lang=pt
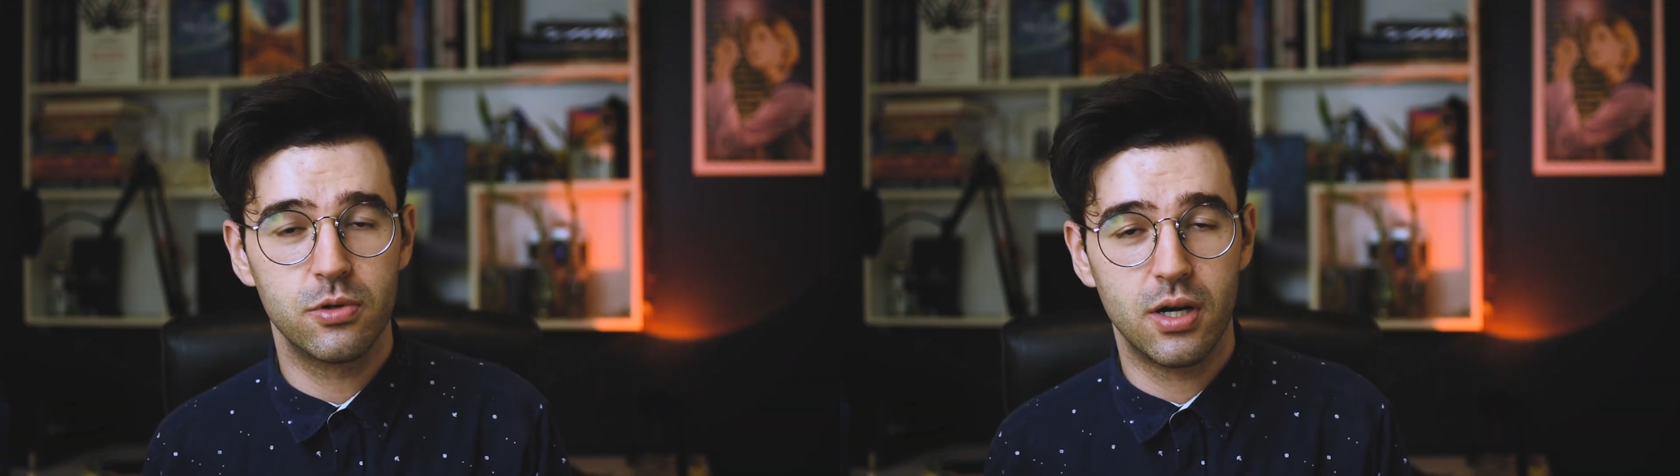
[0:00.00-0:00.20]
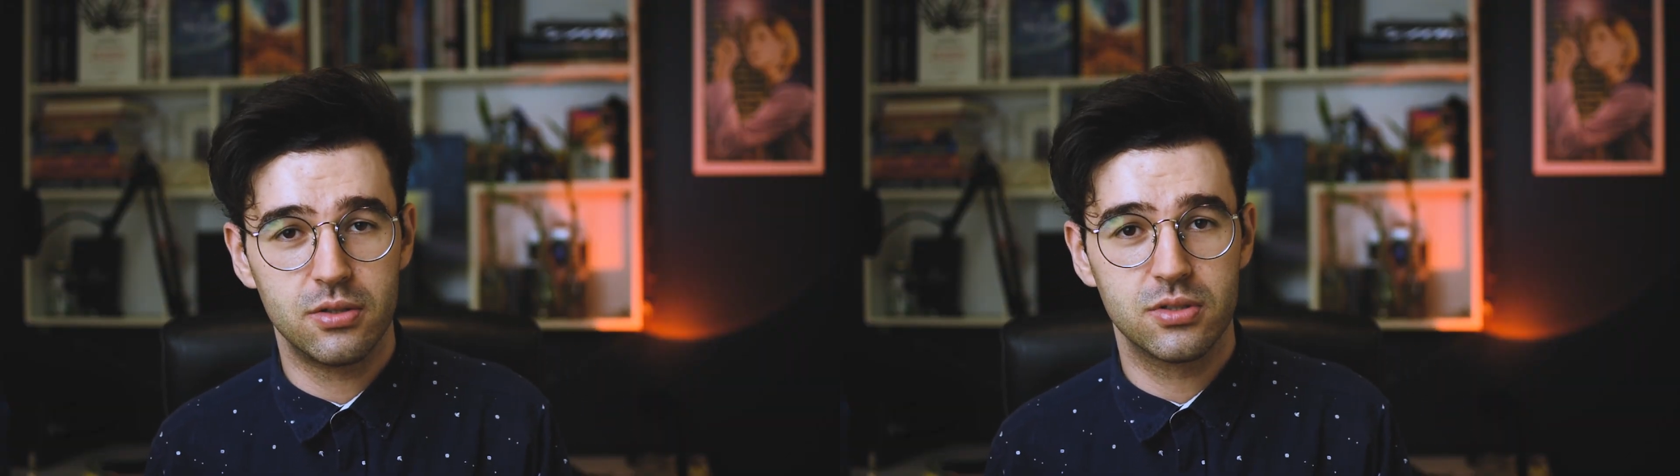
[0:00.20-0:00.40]

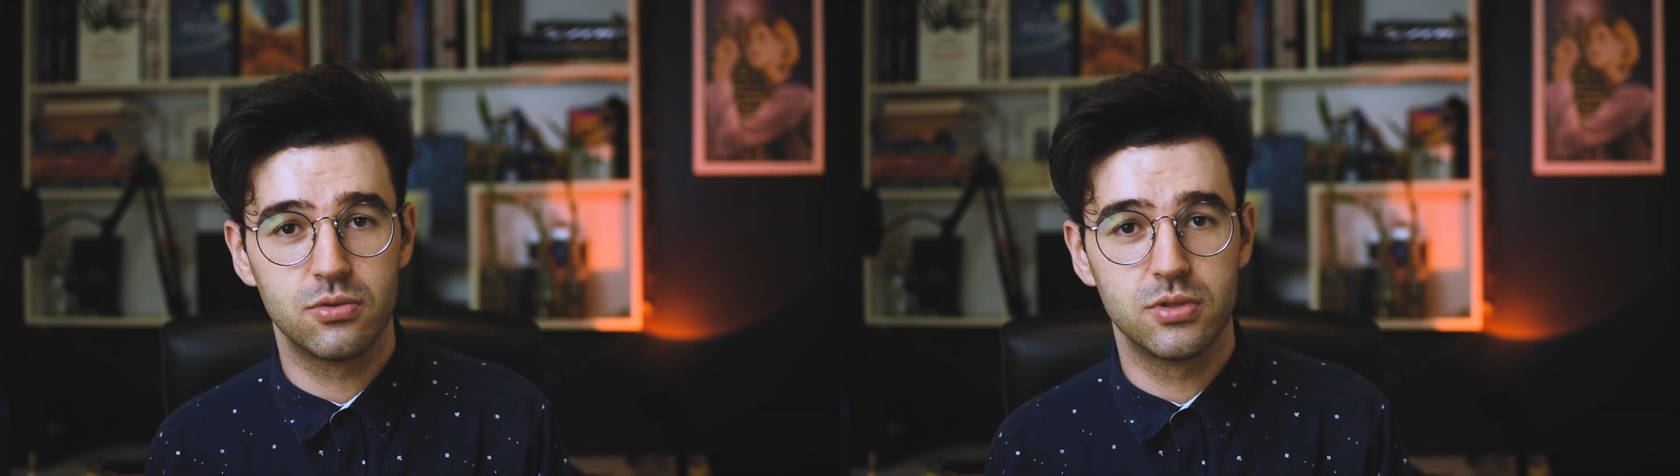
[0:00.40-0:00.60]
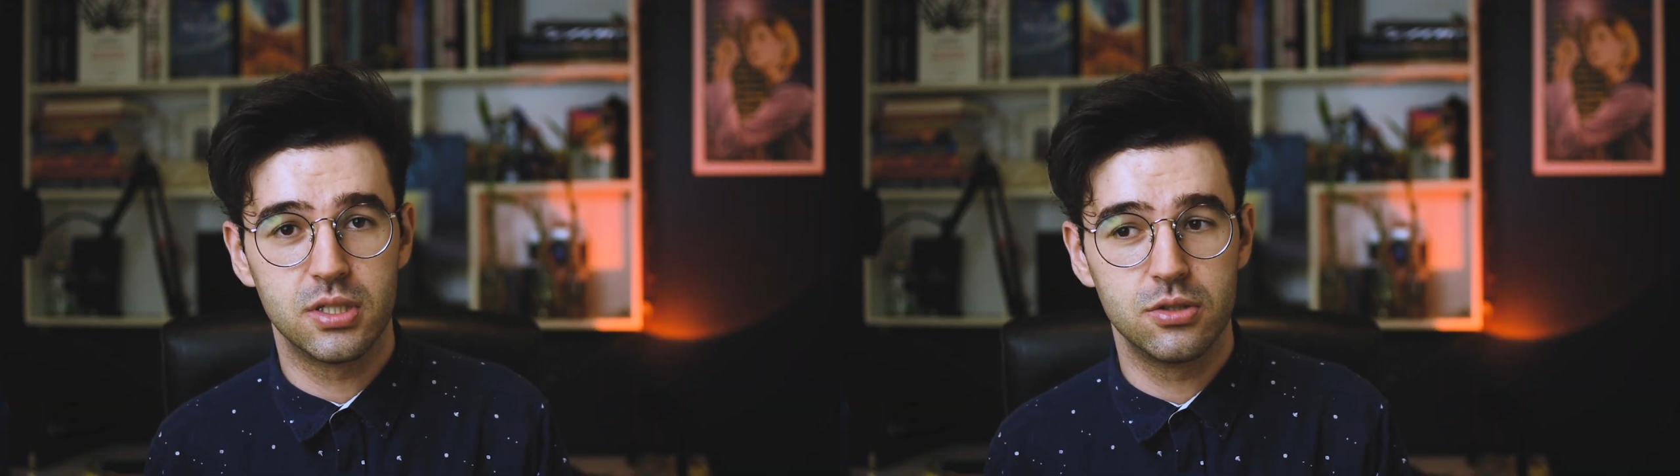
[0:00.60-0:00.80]
por causa
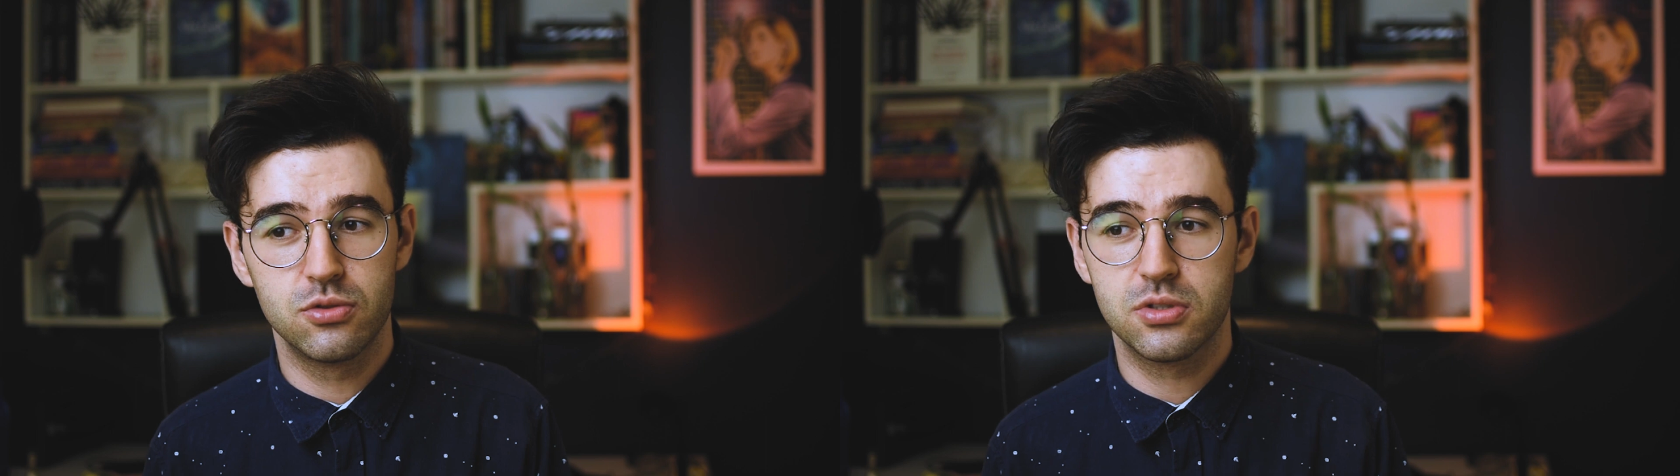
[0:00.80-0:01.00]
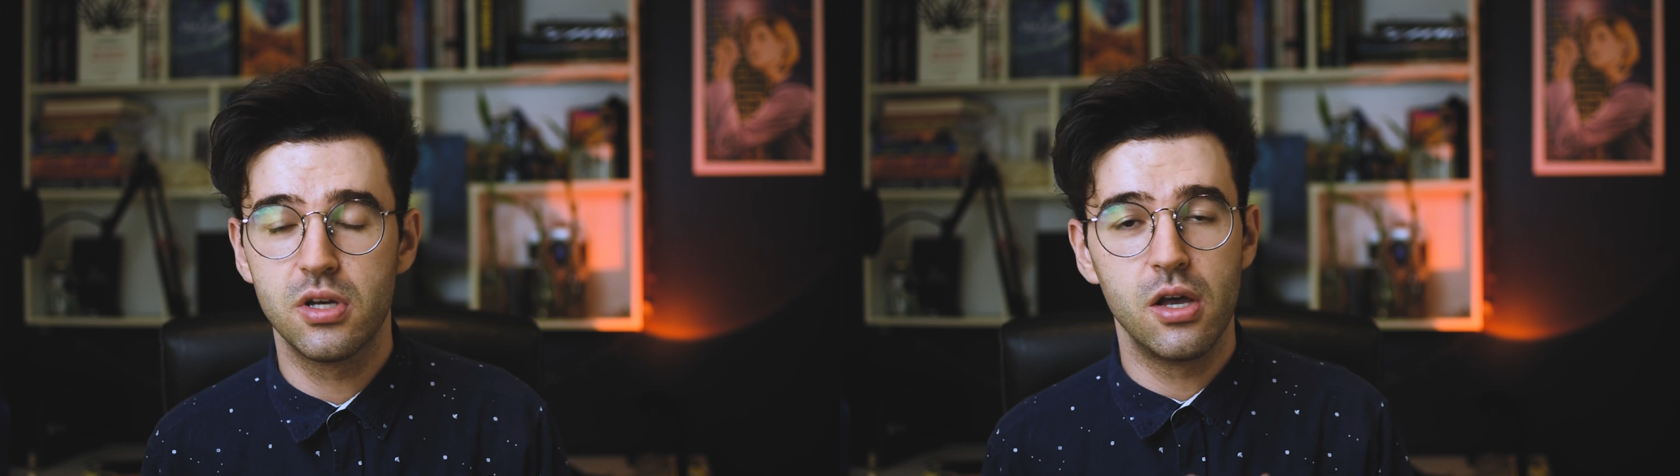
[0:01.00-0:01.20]
dos
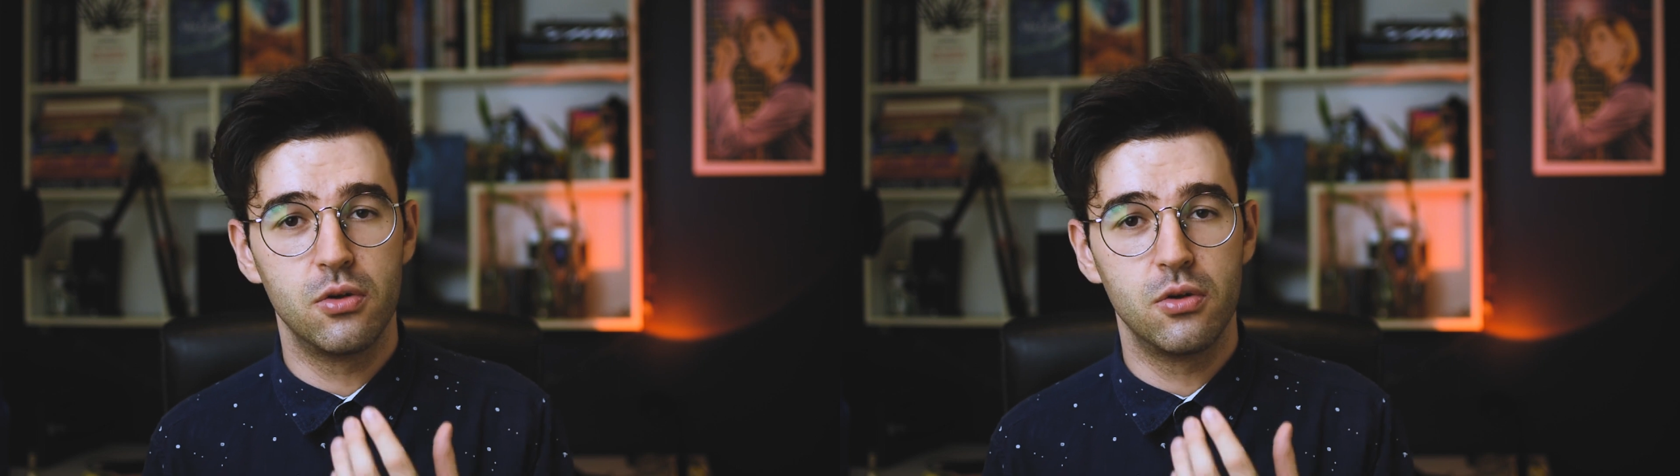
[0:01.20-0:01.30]
anjos.